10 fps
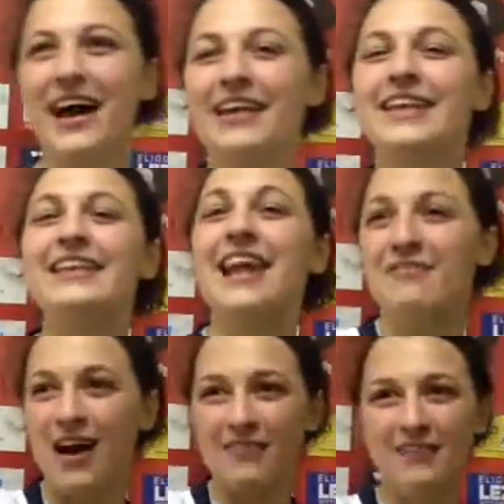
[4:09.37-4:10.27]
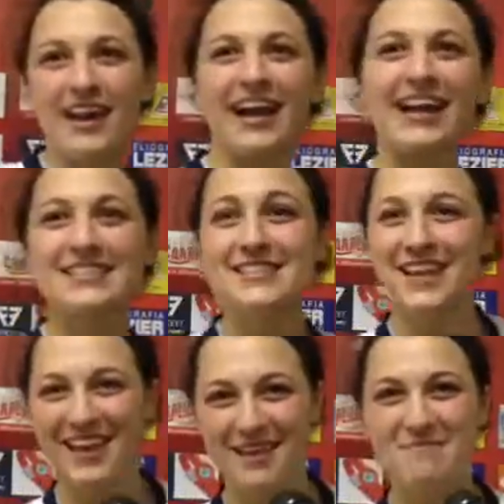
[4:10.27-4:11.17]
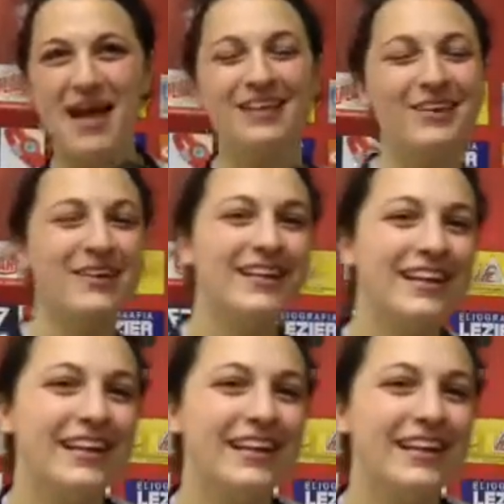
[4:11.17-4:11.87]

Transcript: Andate a lavarvi ragazze, che è meglio.